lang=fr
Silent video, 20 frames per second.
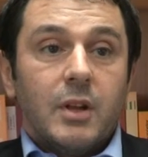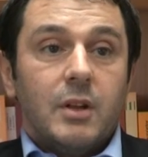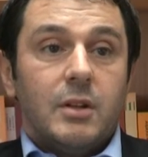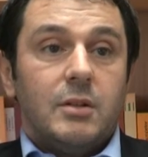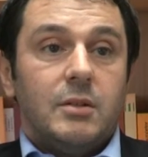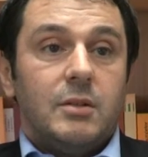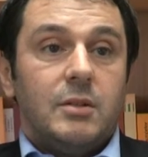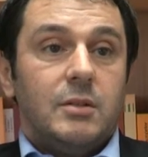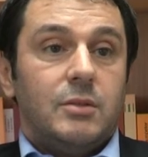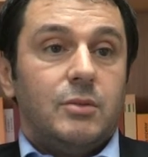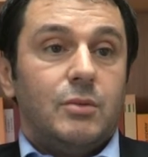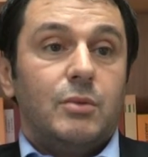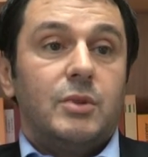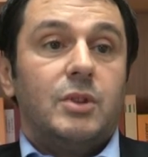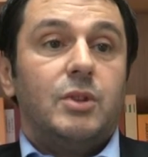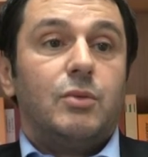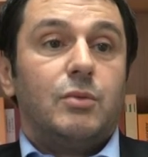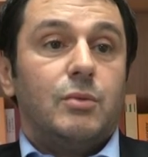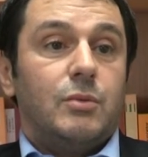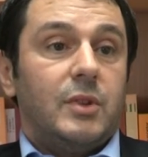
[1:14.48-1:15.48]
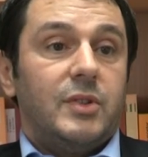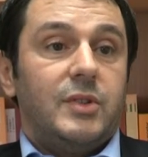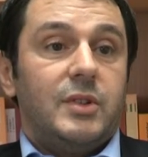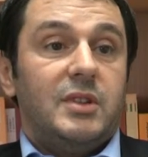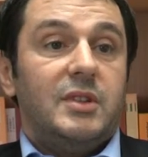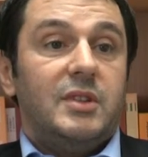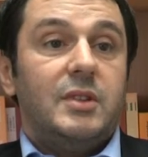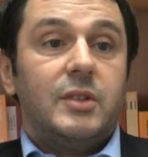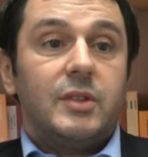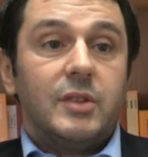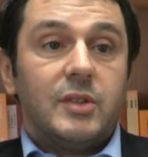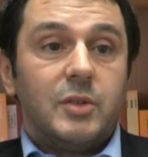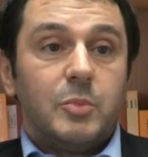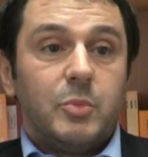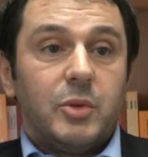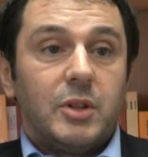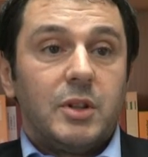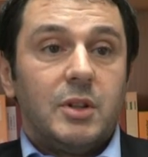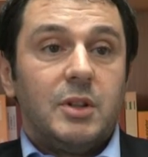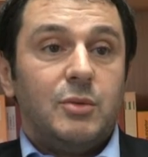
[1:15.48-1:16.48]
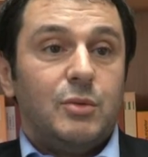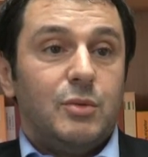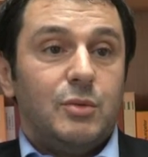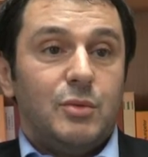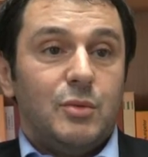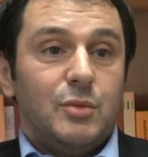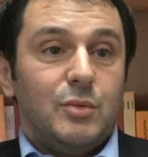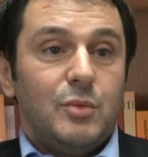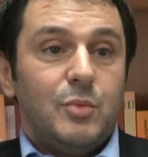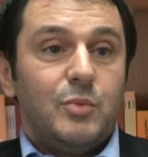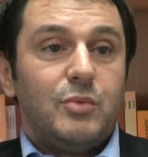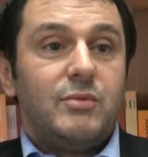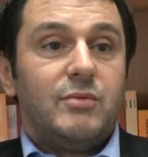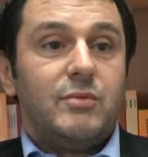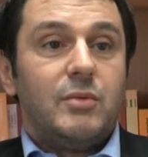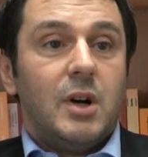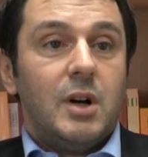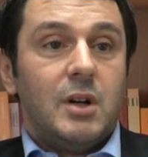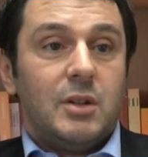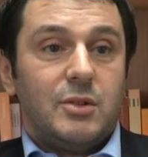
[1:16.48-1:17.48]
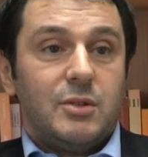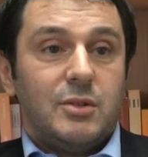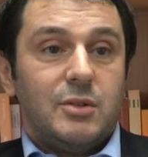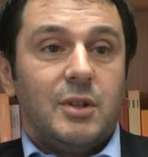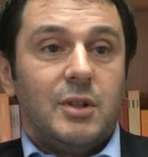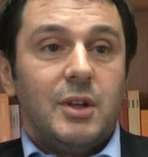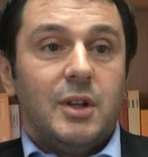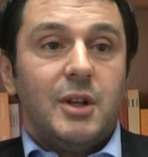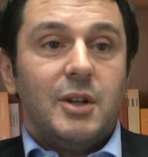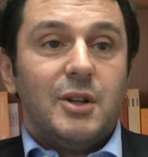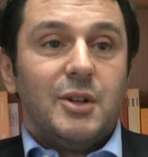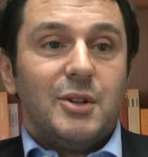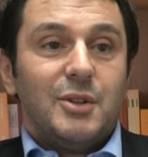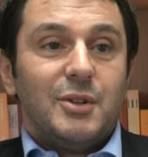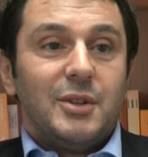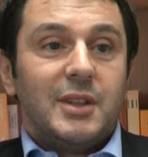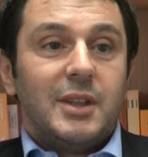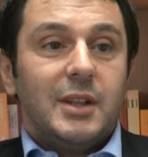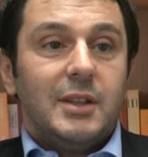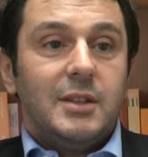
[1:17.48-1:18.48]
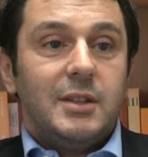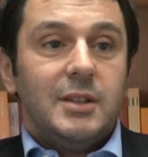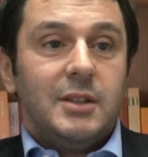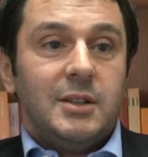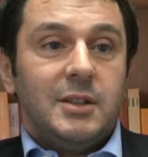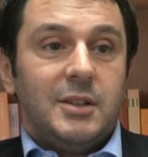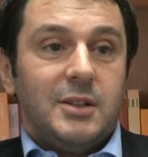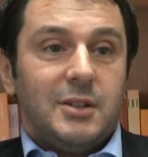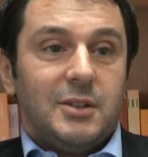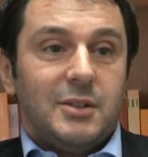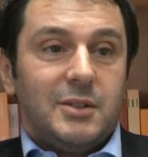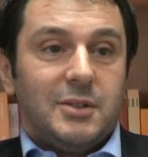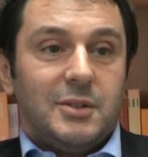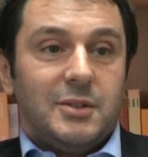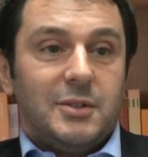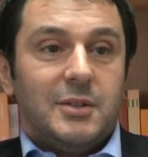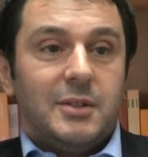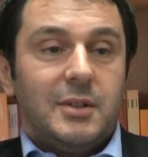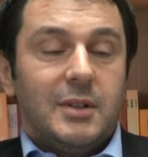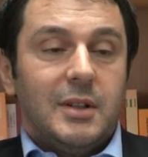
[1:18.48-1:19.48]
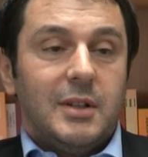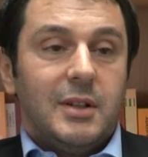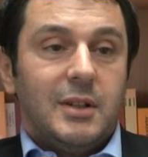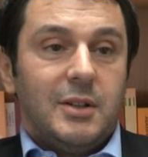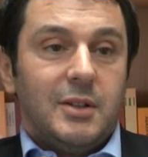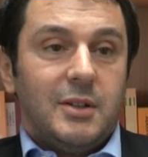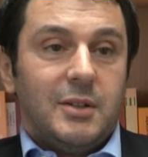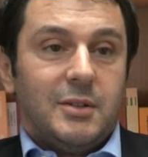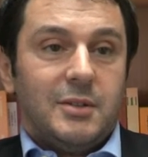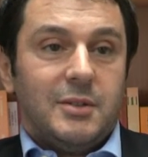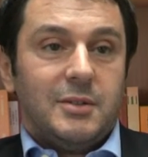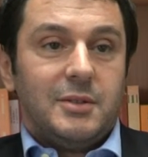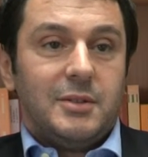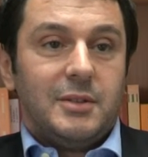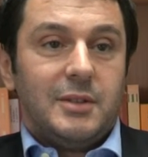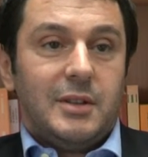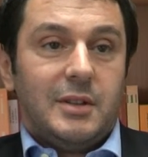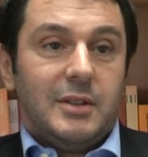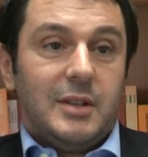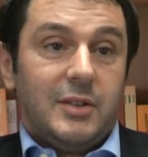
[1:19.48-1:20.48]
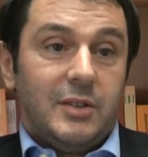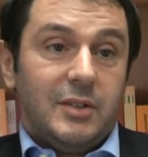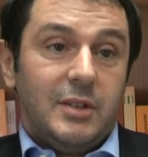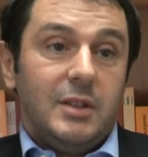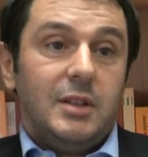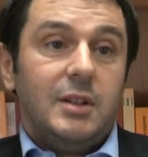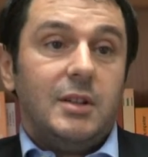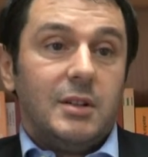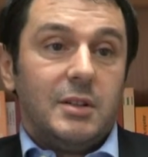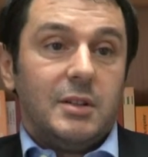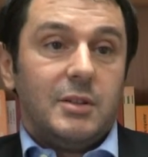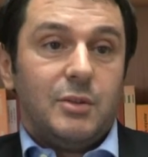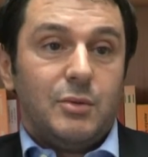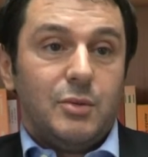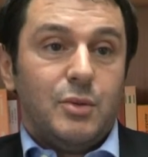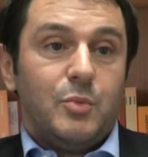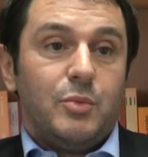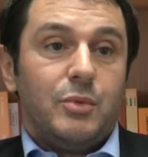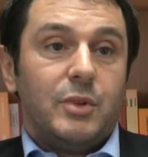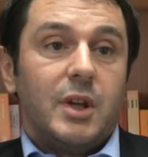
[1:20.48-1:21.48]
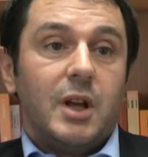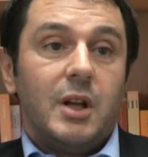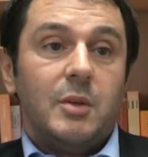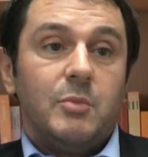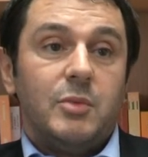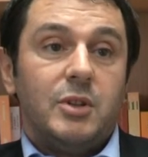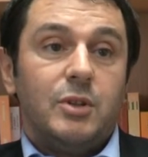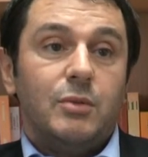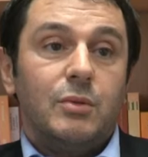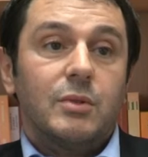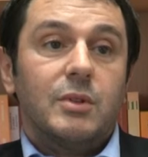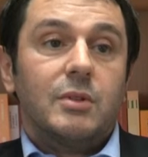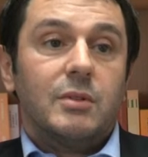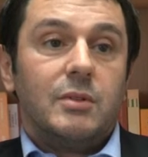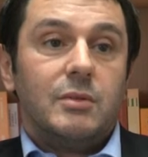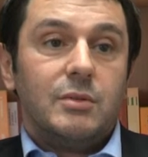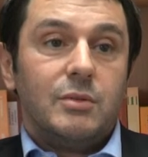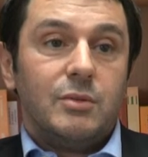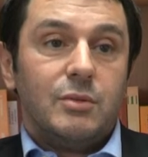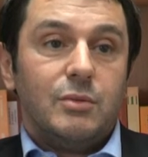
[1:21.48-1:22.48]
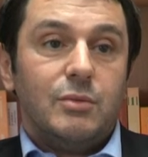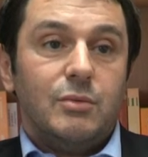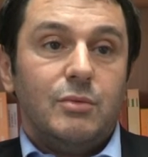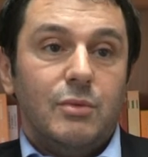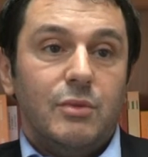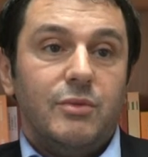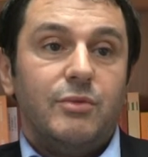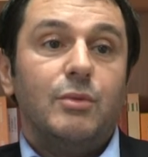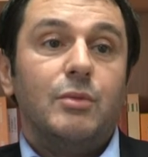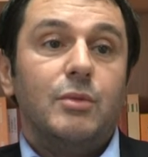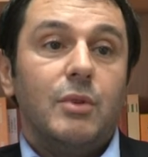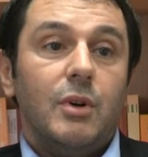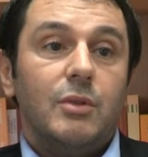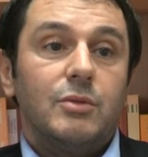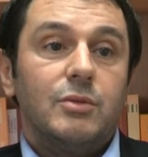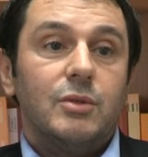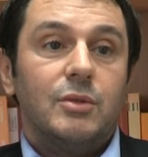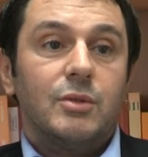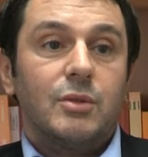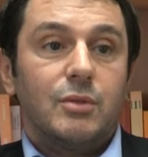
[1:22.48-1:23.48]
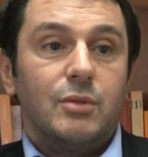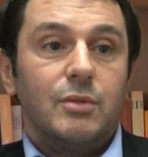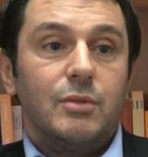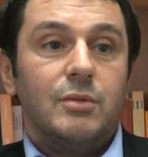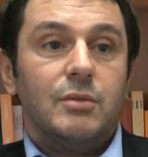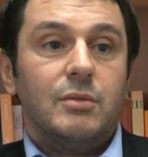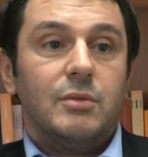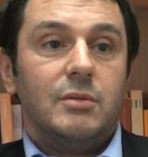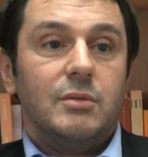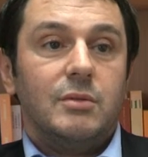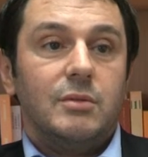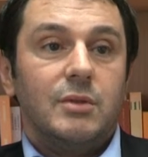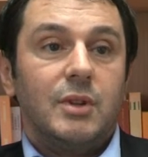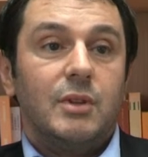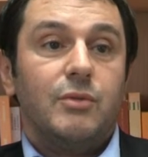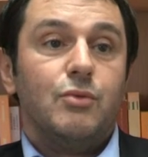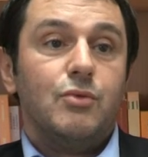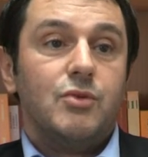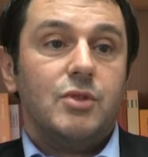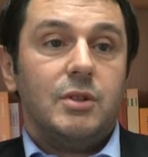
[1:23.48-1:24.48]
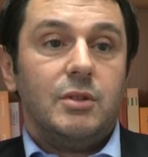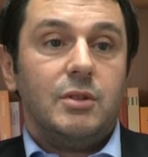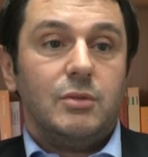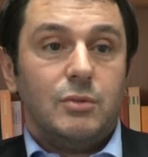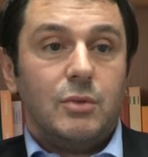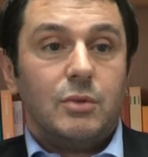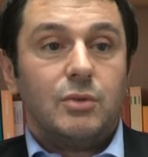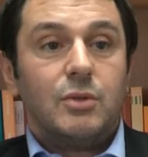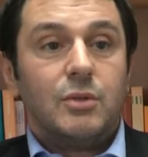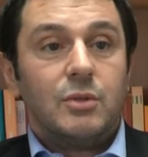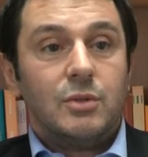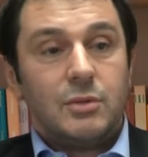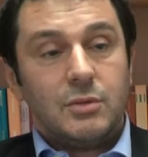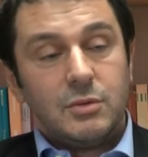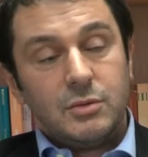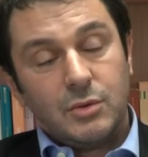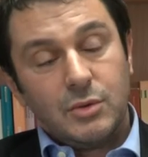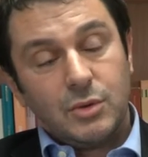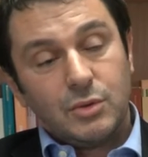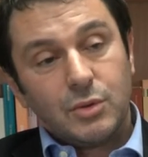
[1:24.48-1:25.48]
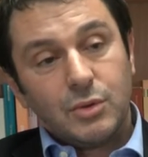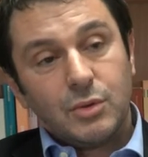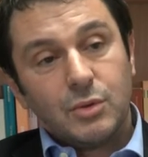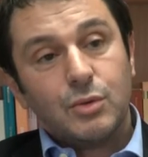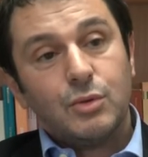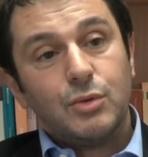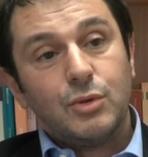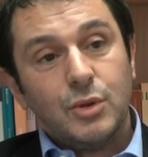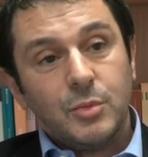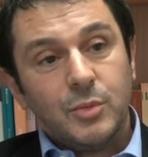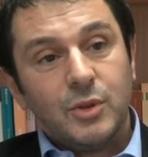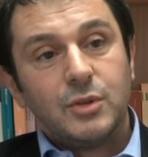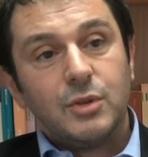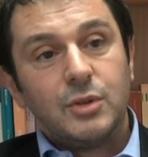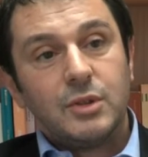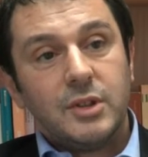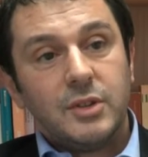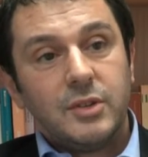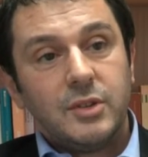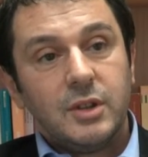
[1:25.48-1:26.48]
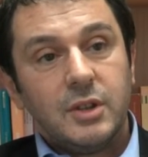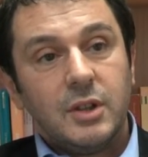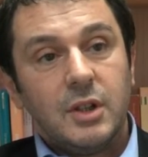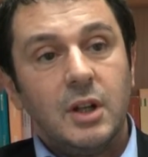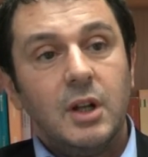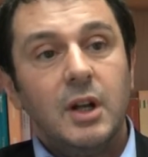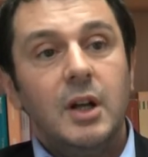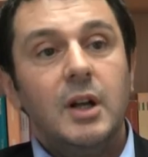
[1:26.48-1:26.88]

Euh, donc ils sont assez désespérés de, pouvoir euh, gagner un, asile, un lieu plus calme, et donc euh, le font en tant que réfugiés, en tant, en tant que demandeurs d'asile,